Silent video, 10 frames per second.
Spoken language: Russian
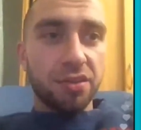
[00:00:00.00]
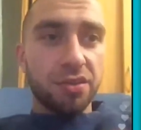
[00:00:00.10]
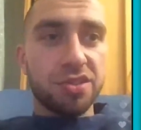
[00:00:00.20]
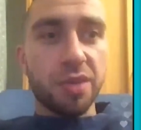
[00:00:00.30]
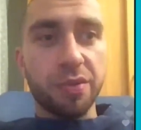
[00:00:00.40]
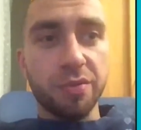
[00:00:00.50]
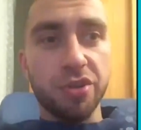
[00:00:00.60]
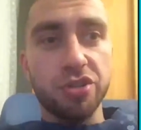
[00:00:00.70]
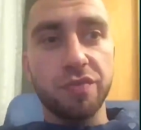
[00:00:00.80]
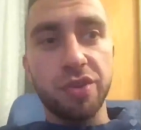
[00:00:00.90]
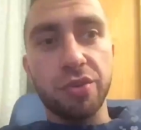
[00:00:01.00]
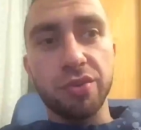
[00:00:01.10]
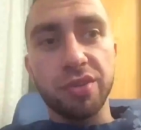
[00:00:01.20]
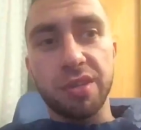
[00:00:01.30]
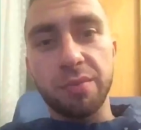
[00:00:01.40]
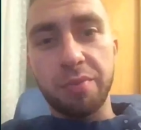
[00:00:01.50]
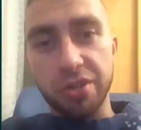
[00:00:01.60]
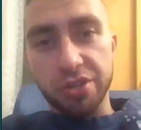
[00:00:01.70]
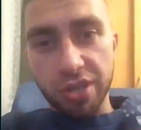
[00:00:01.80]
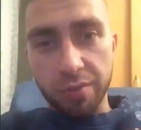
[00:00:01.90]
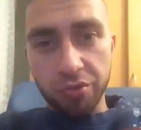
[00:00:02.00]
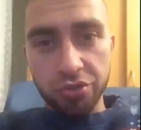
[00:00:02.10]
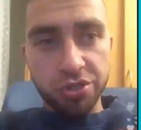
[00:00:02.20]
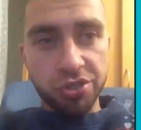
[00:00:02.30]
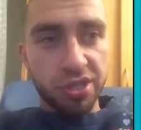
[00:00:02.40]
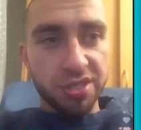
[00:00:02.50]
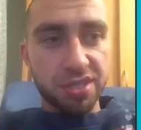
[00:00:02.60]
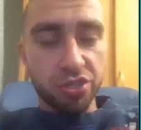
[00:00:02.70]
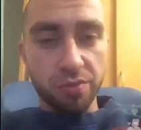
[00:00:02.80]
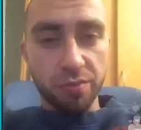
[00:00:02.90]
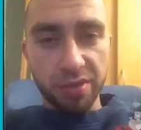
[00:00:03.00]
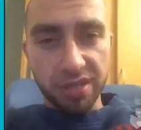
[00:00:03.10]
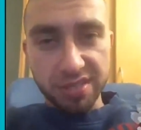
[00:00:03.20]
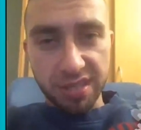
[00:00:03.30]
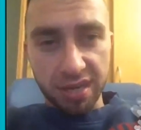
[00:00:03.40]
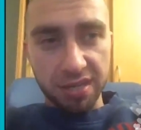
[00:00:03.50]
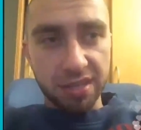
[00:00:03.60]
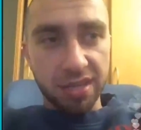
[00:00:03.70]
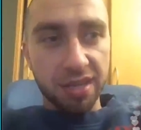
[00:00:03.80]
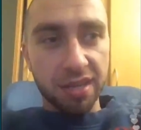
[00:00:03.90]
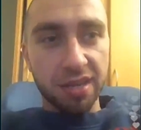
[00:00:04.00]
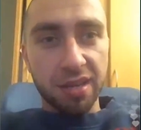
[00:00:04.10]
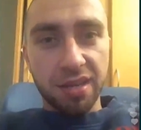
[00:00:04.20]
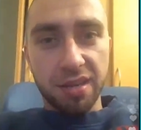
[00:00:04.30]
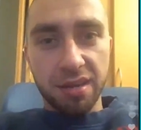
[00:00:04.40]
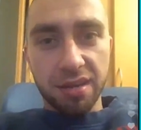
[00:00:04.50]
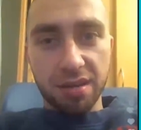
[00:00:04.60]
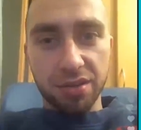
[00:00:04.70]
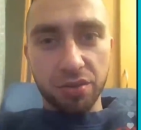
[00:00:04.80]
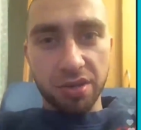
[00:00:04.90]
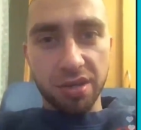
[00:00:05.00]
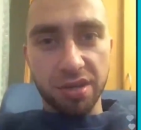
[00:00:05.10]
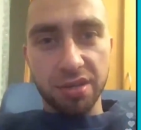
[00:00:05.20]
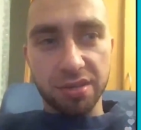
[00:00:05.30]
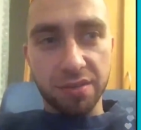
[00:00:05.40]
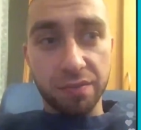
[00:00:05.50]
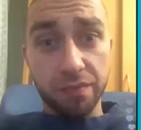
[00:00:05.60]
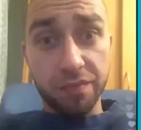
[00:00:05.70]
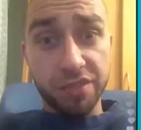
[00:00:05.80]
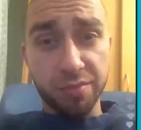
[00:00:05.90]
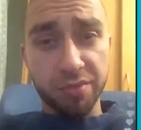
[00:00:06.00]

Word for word: То есть я понимаю, что в регионы там мы приезжаем не очень часто, чтобы были и старые треки, э, которые там всем